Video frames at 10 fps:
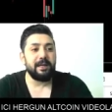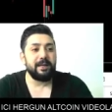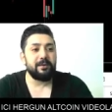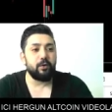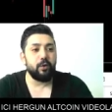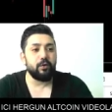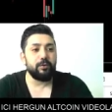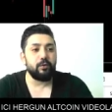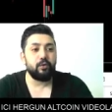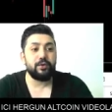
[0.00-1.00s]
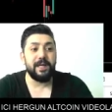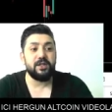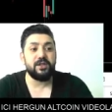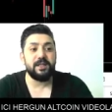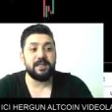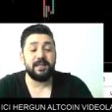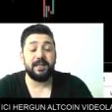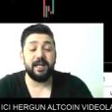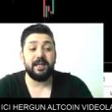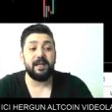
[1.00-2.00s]
Tron'un yükselişi
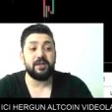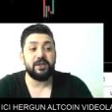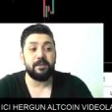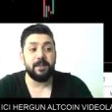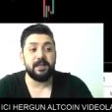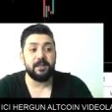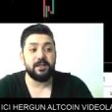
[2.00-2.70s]
derinleştirmesi